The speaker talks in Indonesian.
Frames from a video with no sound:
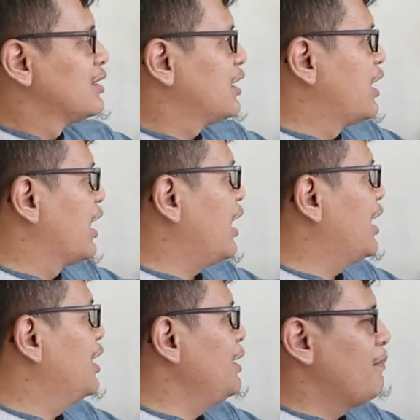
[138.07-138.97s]

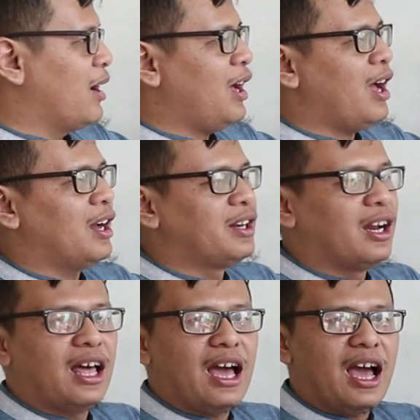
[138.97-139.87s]
sedangkan 5
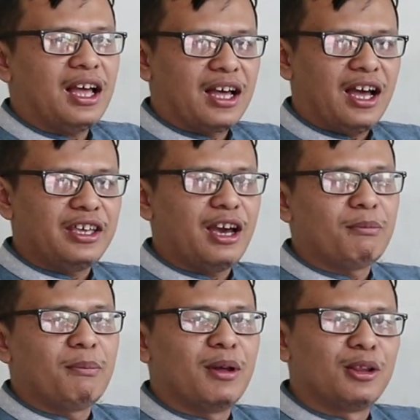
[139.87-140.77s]
adalah angka yang
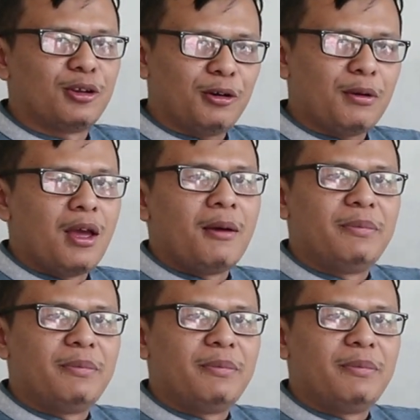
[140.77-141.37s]
membentuk